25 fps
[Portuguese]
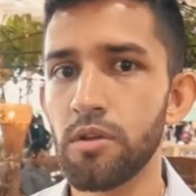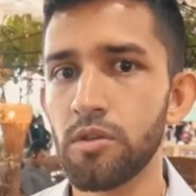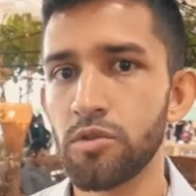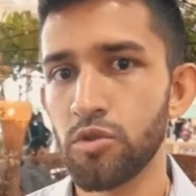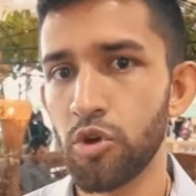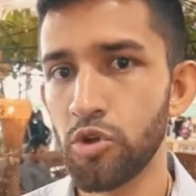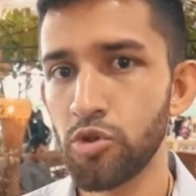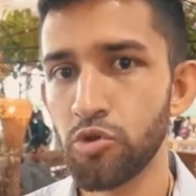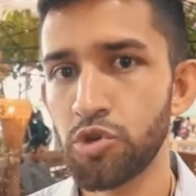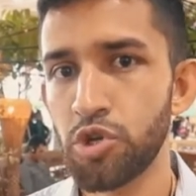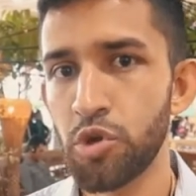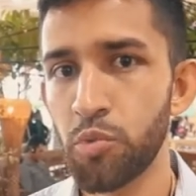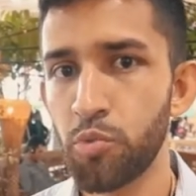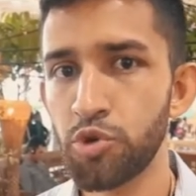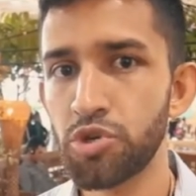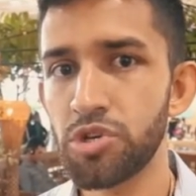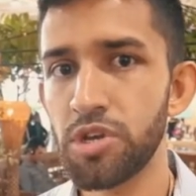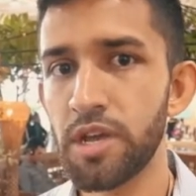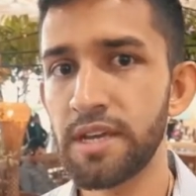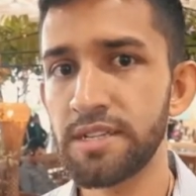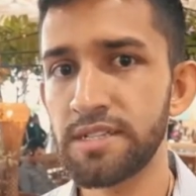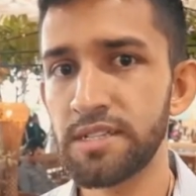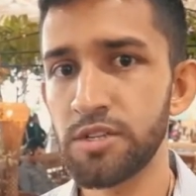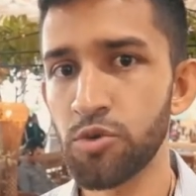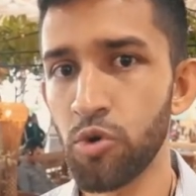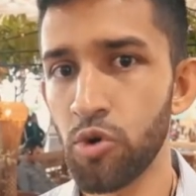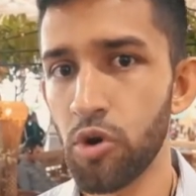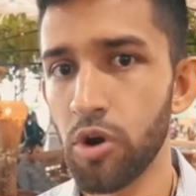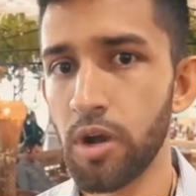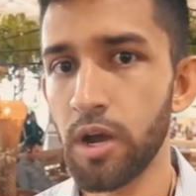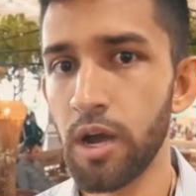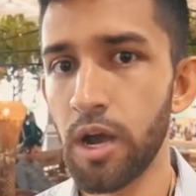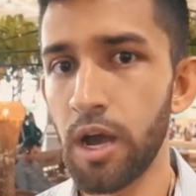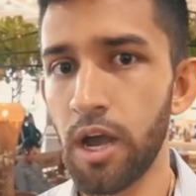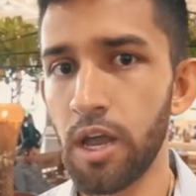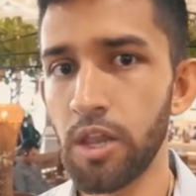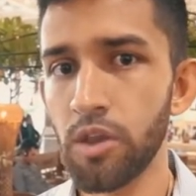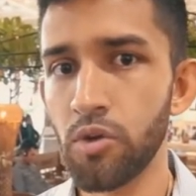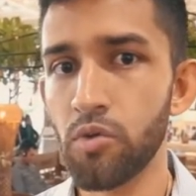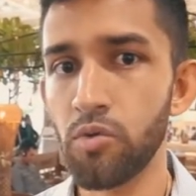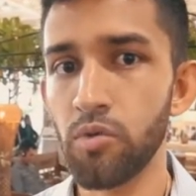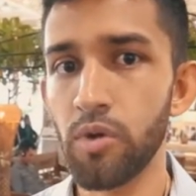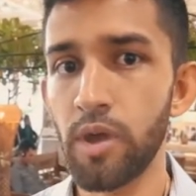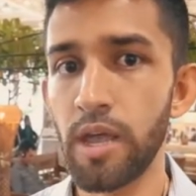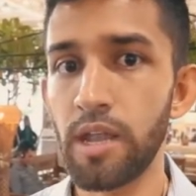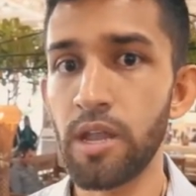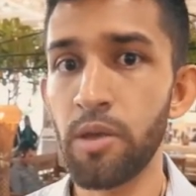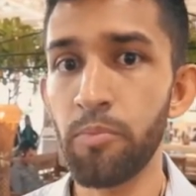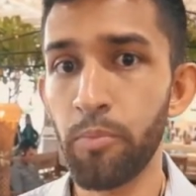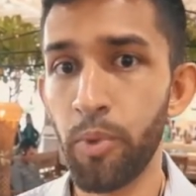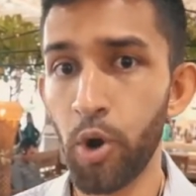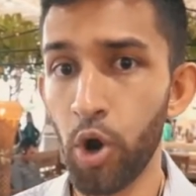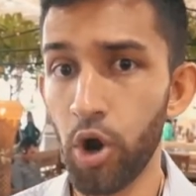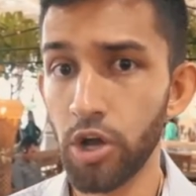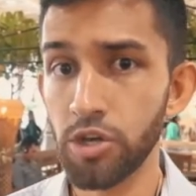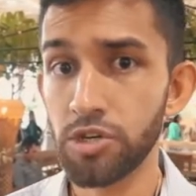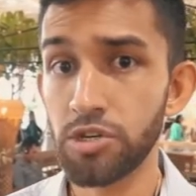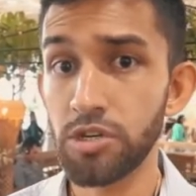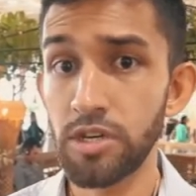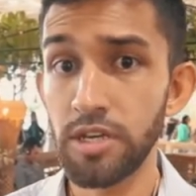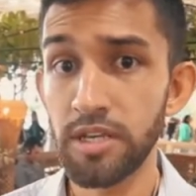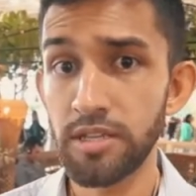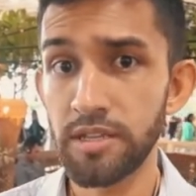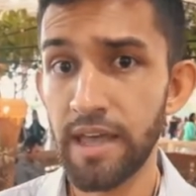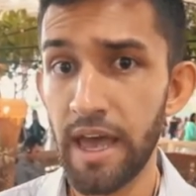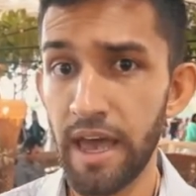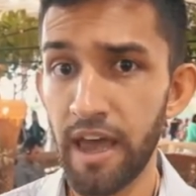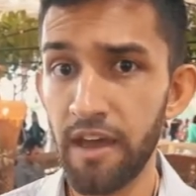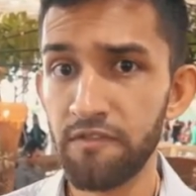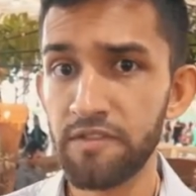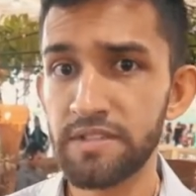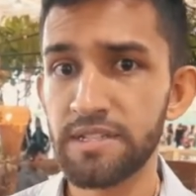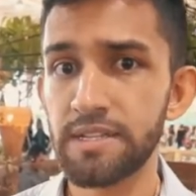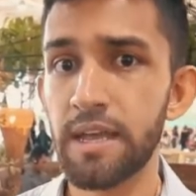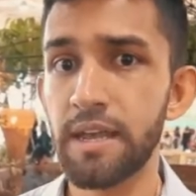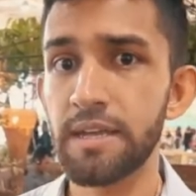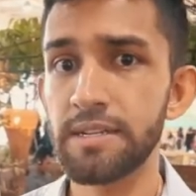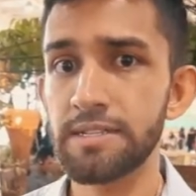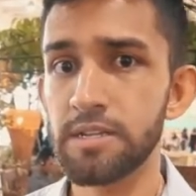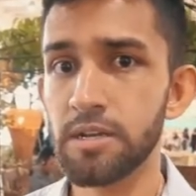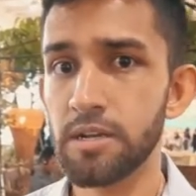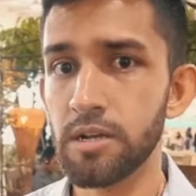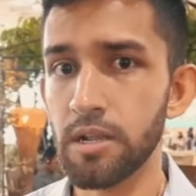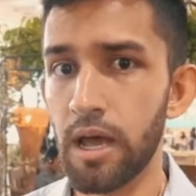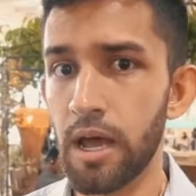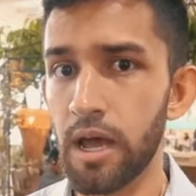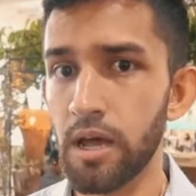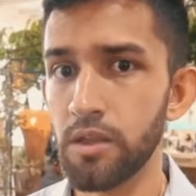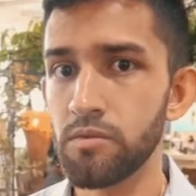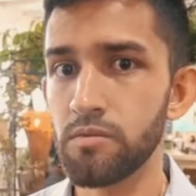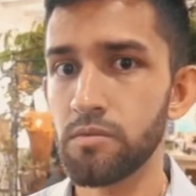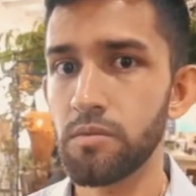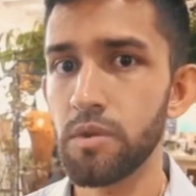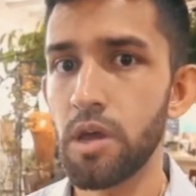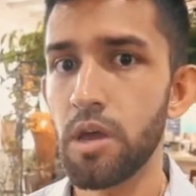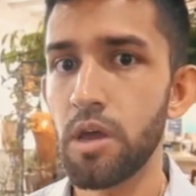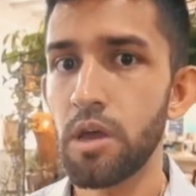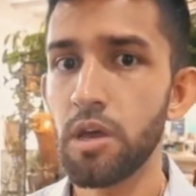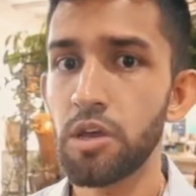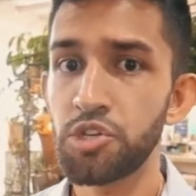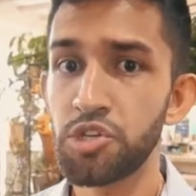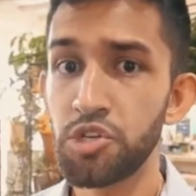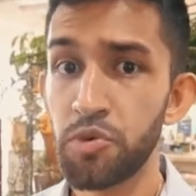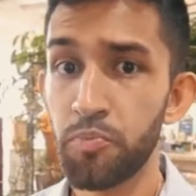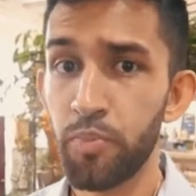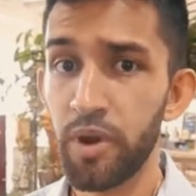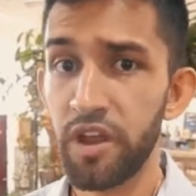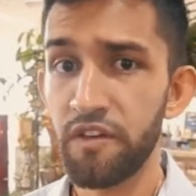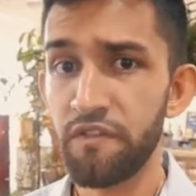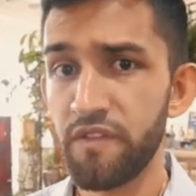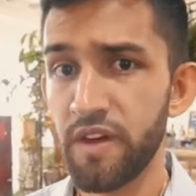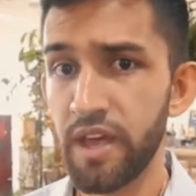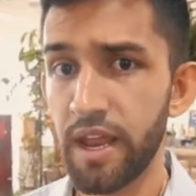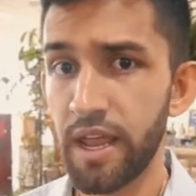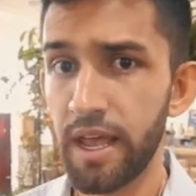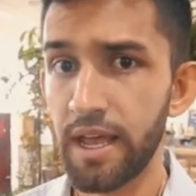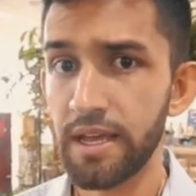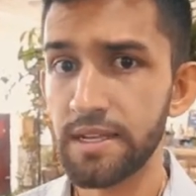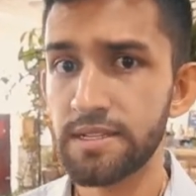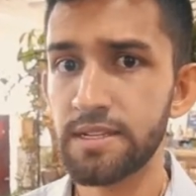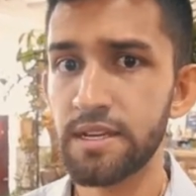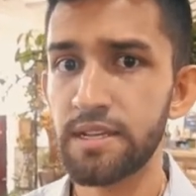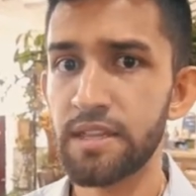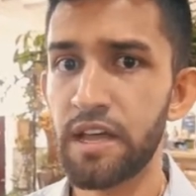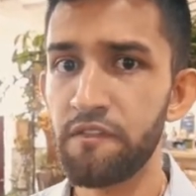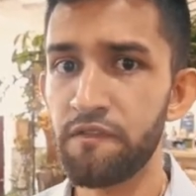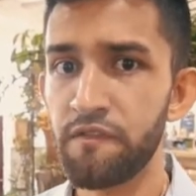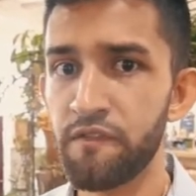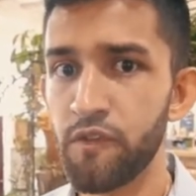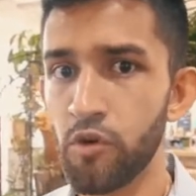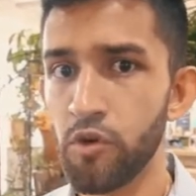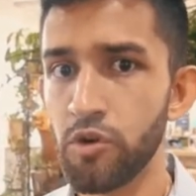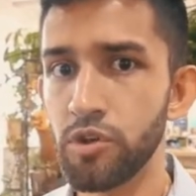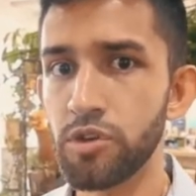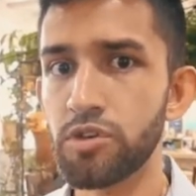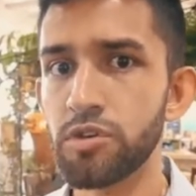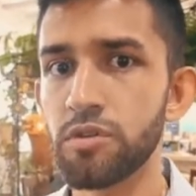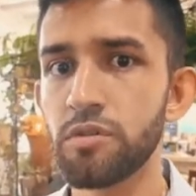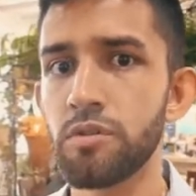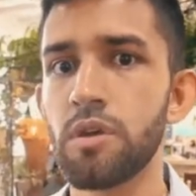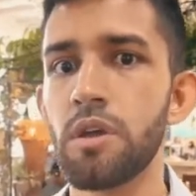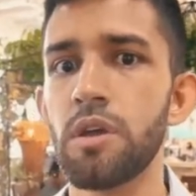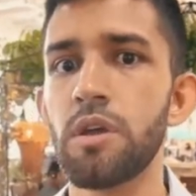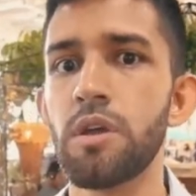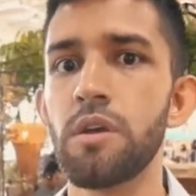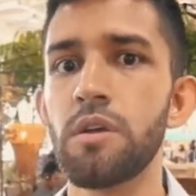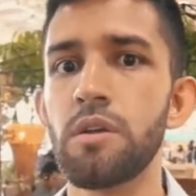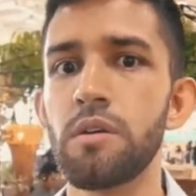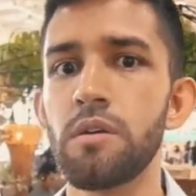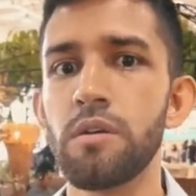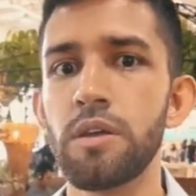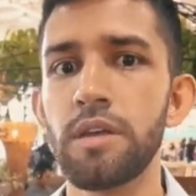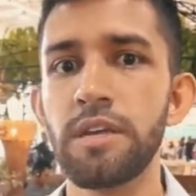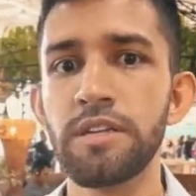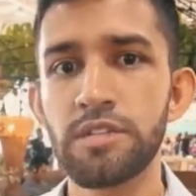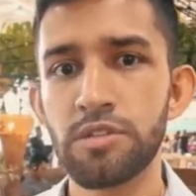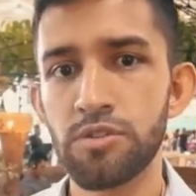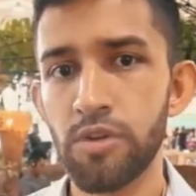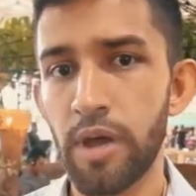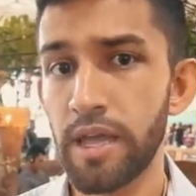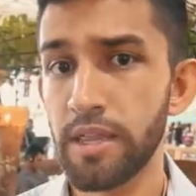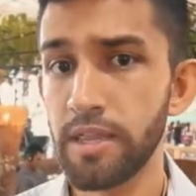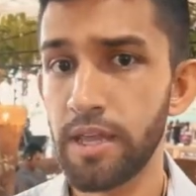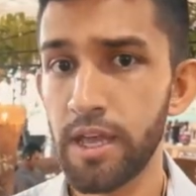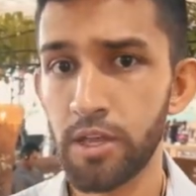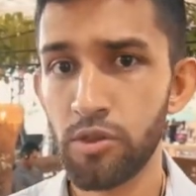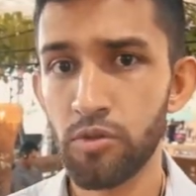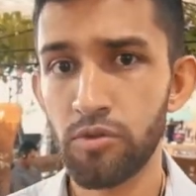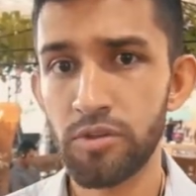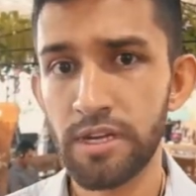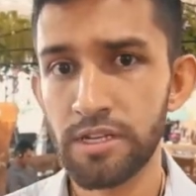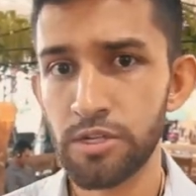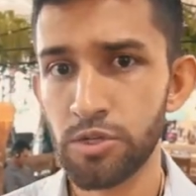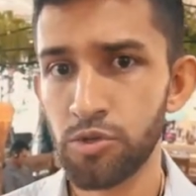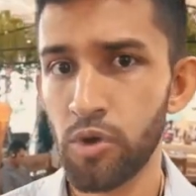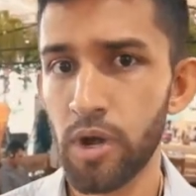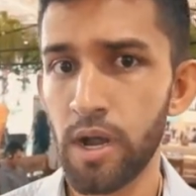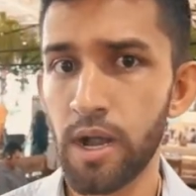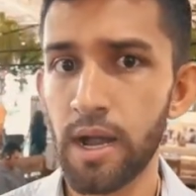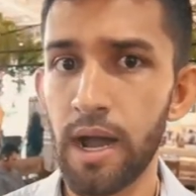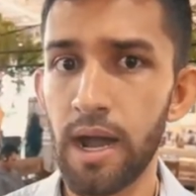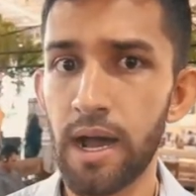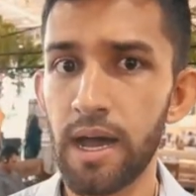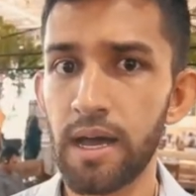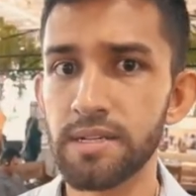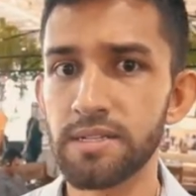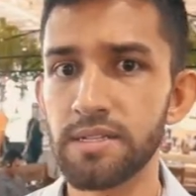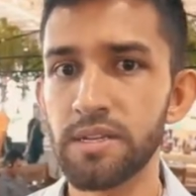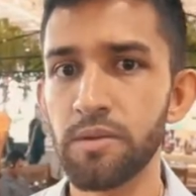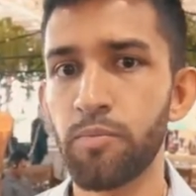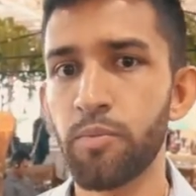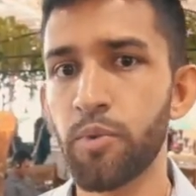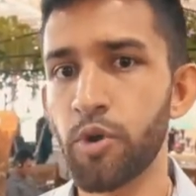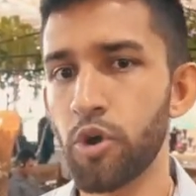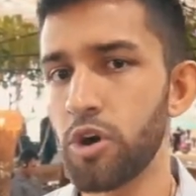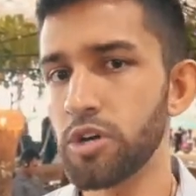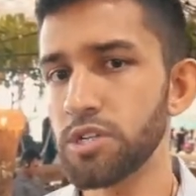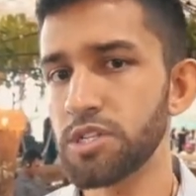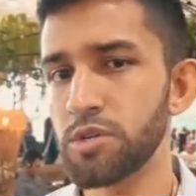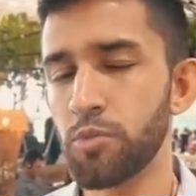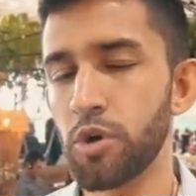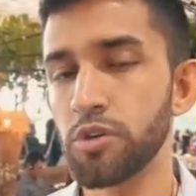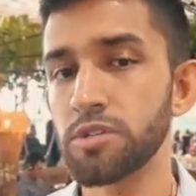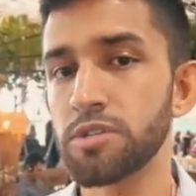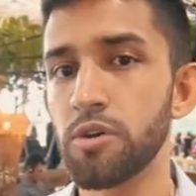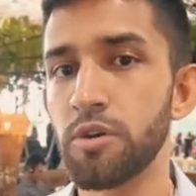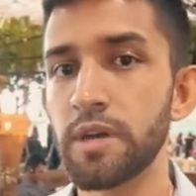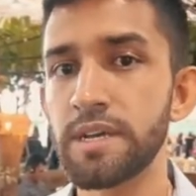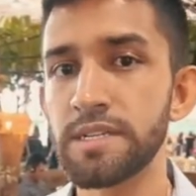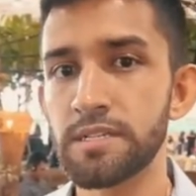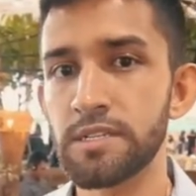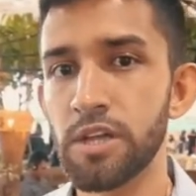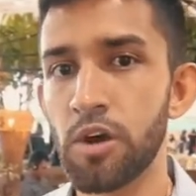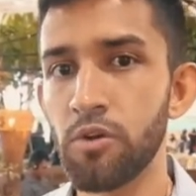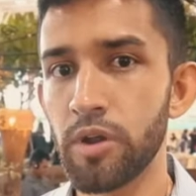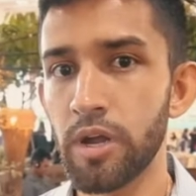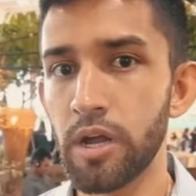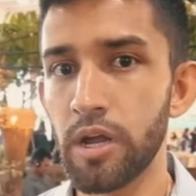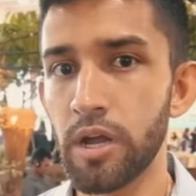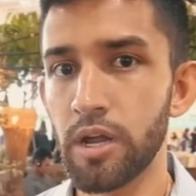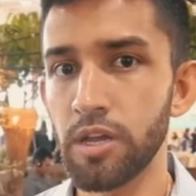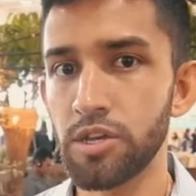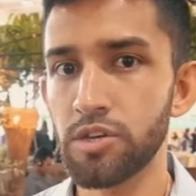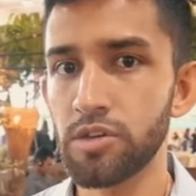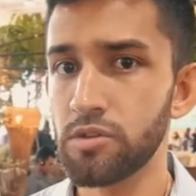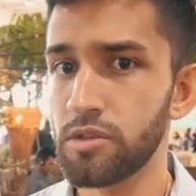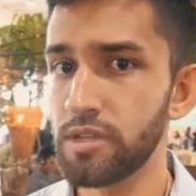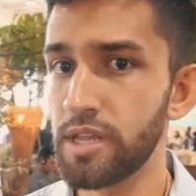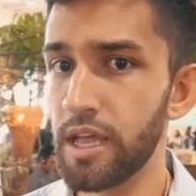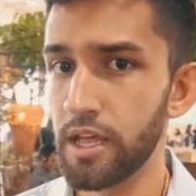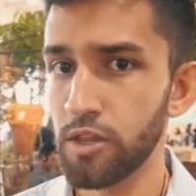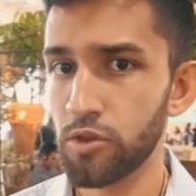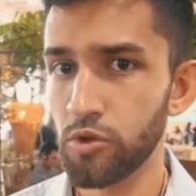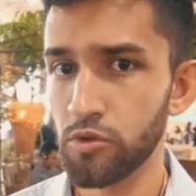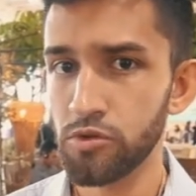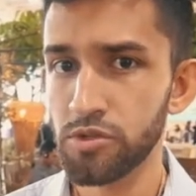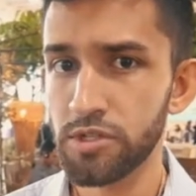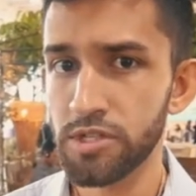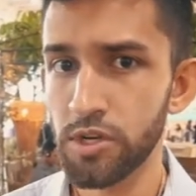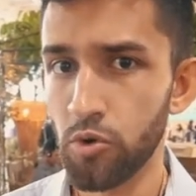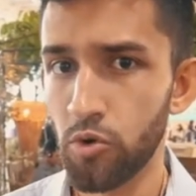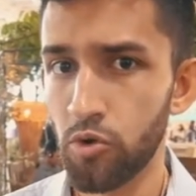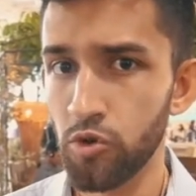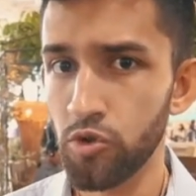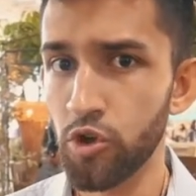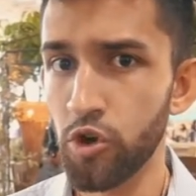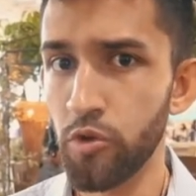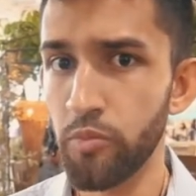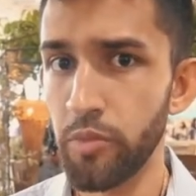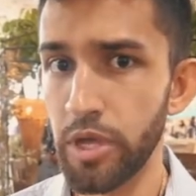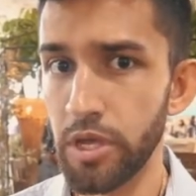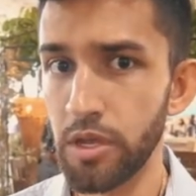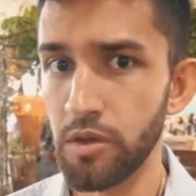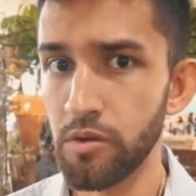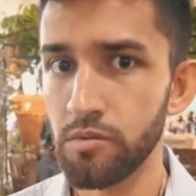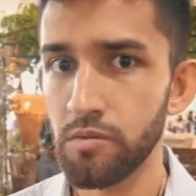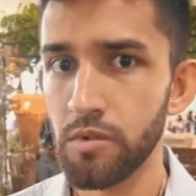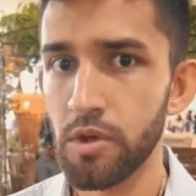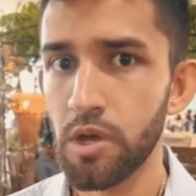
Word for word: Todo tipo de resíduo orgânico ele pode e deve ser reciclado, de preferência na fonte, isso é dentro da sua casa, próximo ao seu restaurante, dentro do seu condomínio.